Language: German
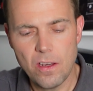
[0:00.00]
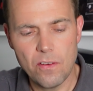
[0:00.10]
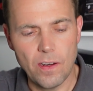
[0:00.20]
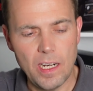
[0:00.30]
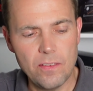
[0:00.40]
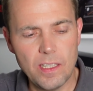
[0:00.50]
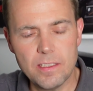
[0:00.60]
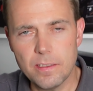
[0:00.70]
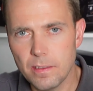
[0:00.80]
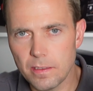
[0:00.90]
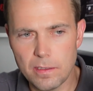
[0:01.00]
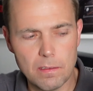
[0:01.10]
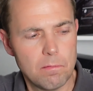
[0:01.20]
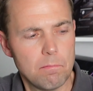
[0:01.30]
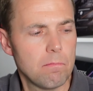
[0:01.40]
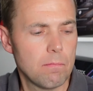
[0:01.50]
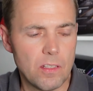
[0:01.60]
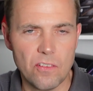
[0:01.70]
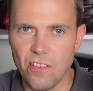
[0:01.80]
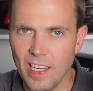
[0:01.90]
wahlweise in
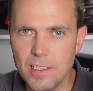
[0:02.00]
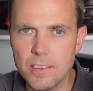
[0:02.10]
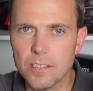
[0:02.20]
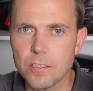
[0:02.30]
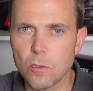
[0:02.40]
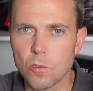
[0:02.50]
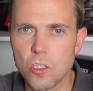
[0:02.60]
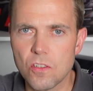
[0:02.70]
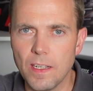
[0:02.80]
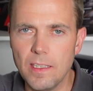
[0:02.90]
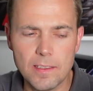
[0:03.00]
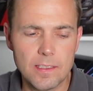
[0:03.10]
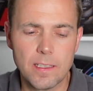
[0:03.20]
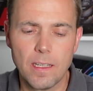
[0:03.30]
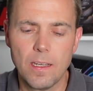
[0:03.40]
weiß und schwarz.